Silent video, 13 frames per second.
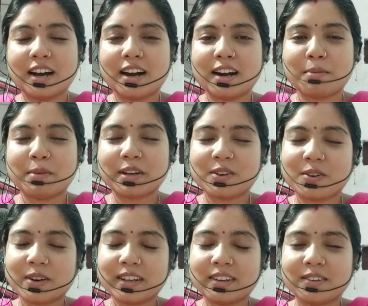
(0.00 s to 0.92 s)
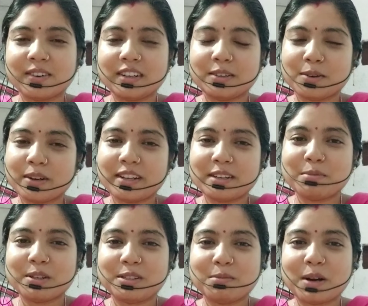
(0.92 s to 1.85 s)
আর আমাকে অনেক অনেক অনেক
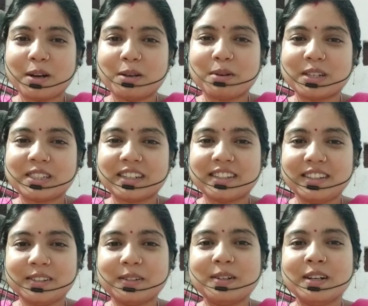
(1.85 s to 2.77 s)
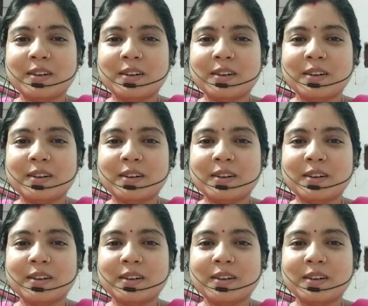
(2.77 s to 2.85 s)
বেশি ভালোবাসা দিও